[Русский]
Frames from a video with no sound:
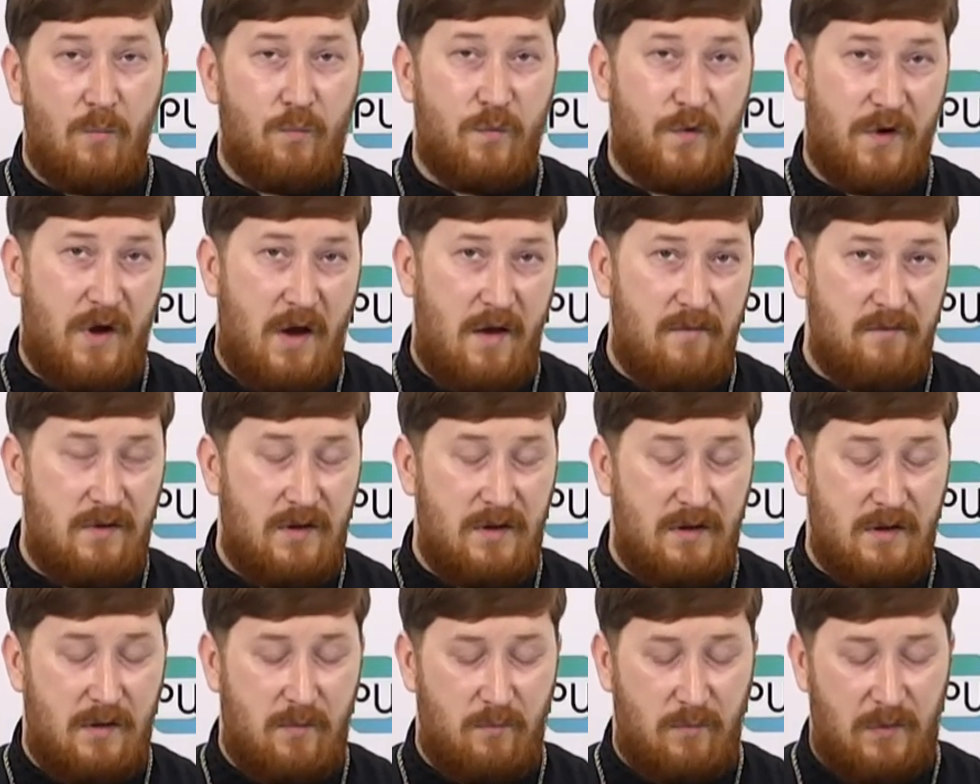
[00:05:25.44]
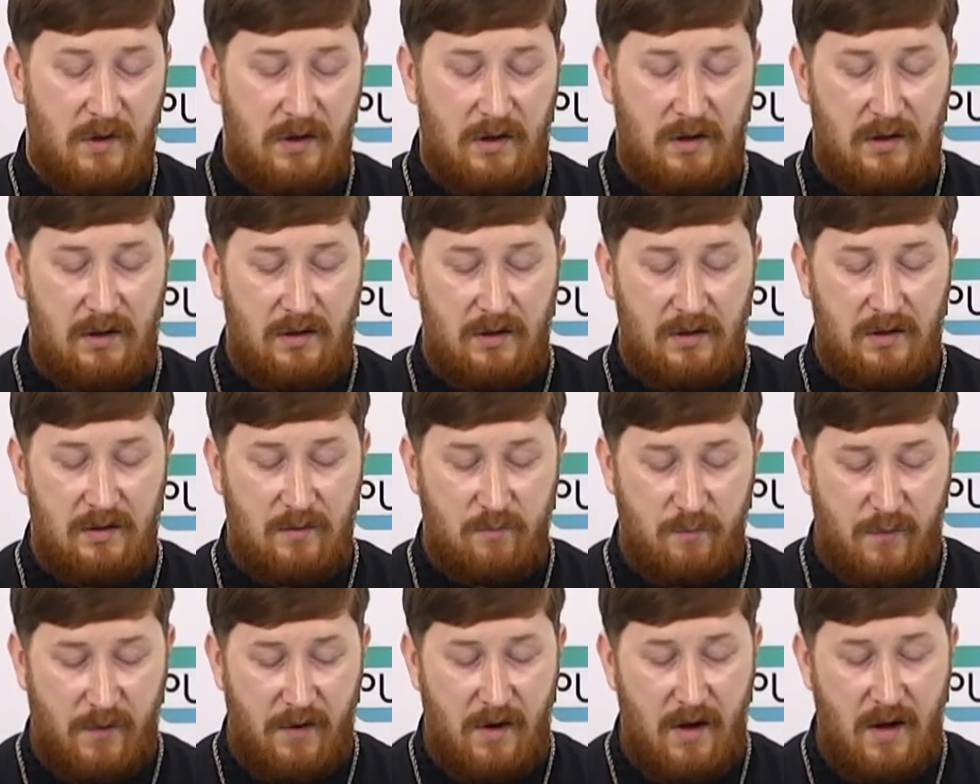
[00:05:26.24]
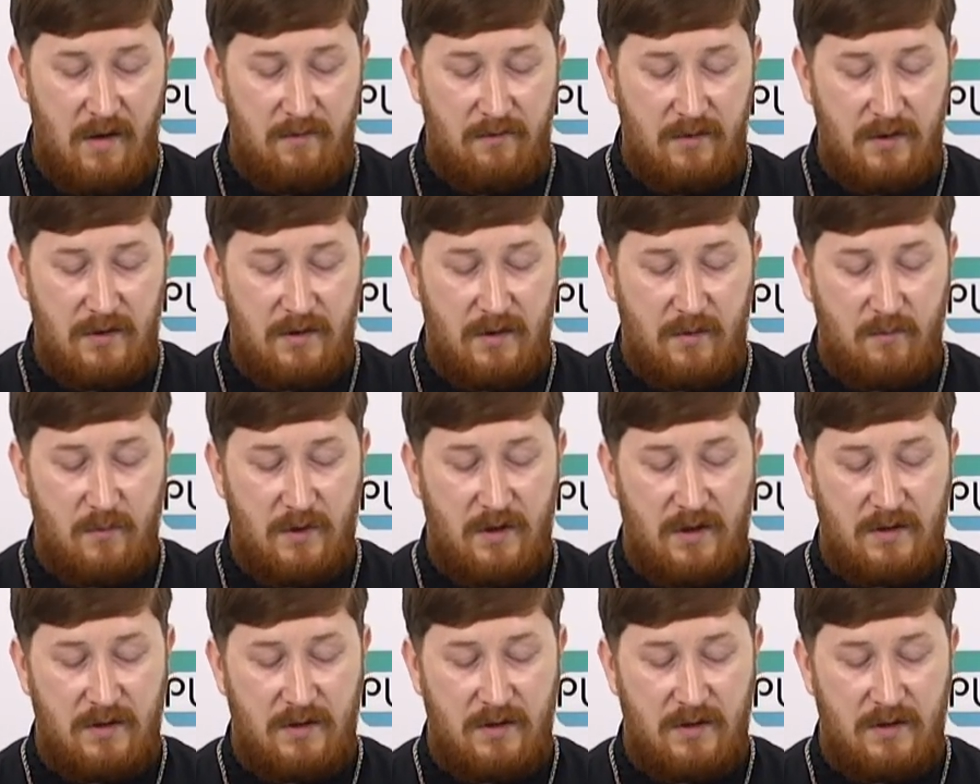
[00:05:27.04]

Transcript: правильном и неправильном,